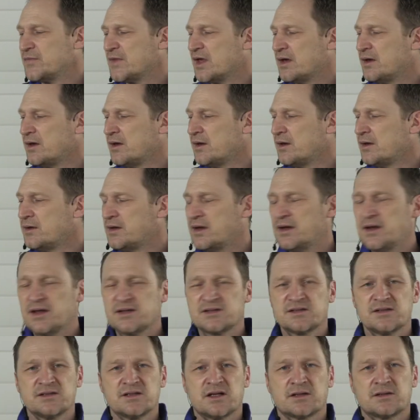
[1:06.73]
Äh, der
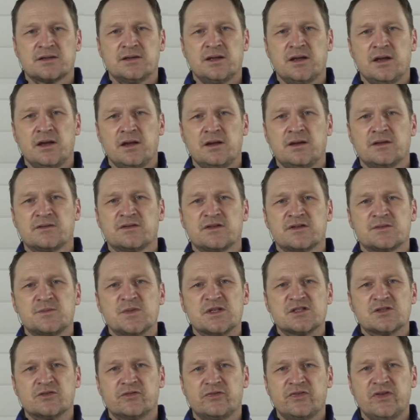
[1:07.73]
nächste sagt, nee, das ist
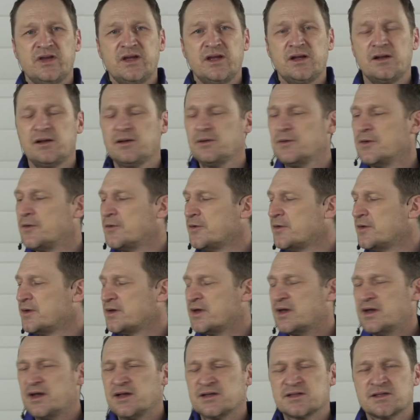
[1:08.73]
mir zu viel.
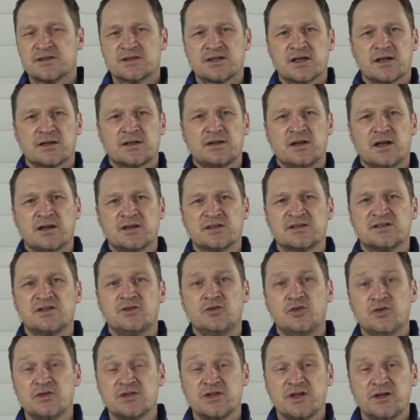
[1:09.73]
Der nächste sagt, na, da sind
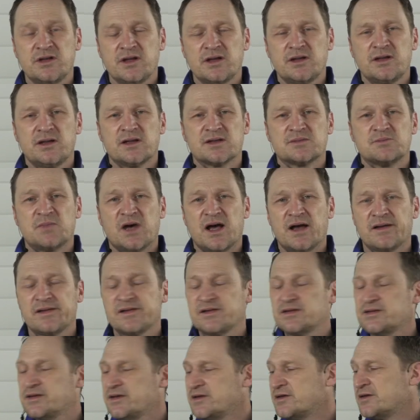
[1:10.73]
Nüsse drin, das mag
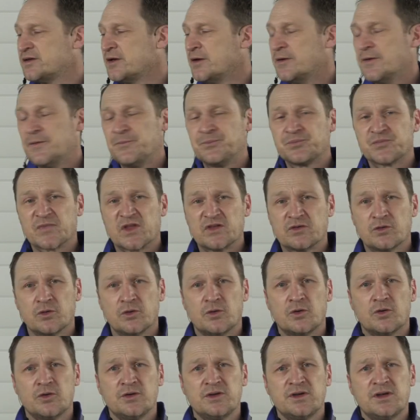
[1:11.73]
ich nicht. So,
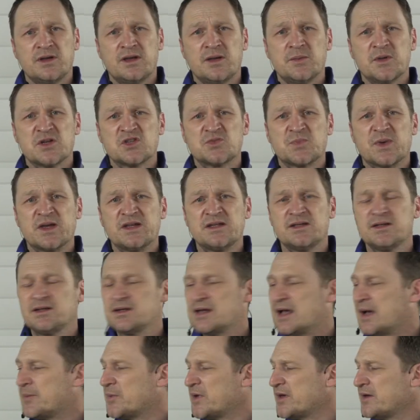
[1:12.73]
und dementsprechend
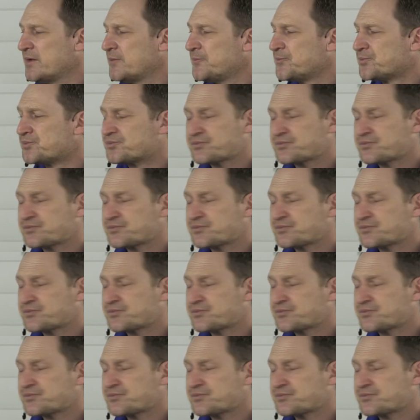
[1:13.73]
kann man